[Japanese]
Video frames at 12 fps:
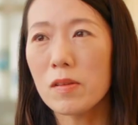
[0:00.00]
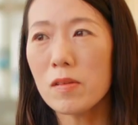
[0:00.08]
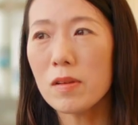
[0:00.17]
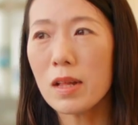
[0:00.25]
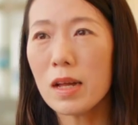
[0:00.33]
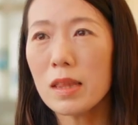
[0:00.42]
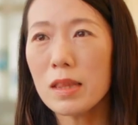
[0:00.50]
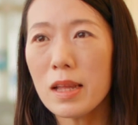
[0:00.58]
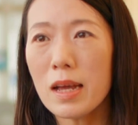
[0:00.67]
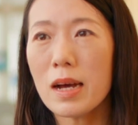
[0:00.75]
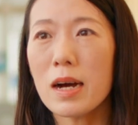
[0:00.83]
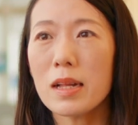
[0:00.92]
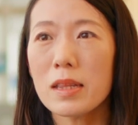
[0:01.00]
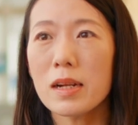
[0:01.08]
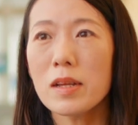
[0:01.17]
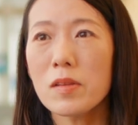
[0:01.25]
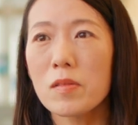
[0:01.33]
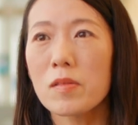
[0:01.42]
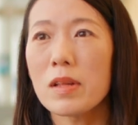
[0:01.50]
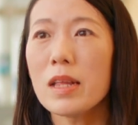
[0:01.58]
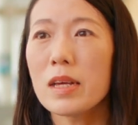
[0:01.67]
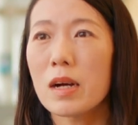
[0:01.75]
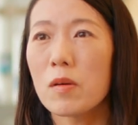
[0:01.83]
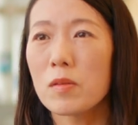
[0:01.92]
集団で新しく
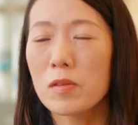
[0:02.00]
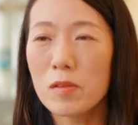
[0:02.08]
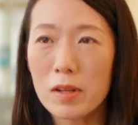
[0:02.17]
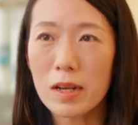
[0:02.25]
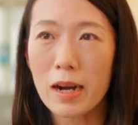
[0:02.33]
何かを作り